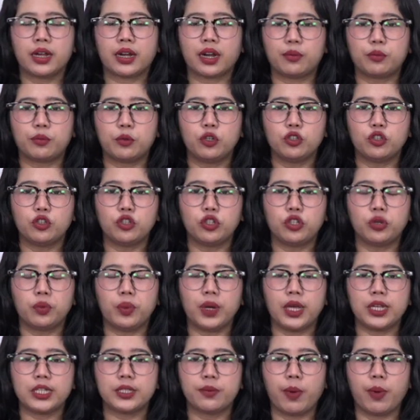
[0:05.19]
Rabu 17
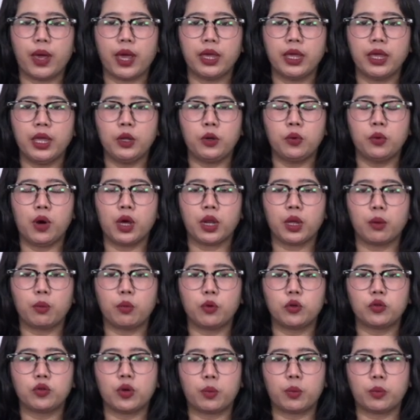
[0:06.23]
Mei
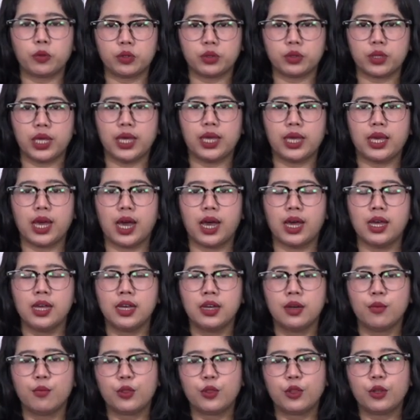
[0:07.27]

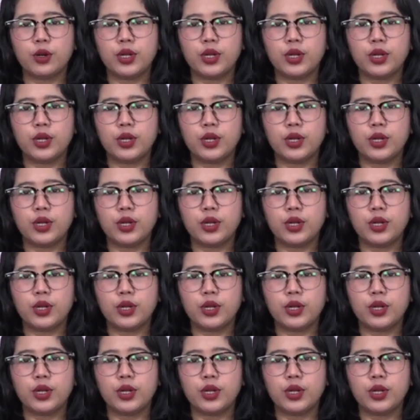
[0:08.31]
2023.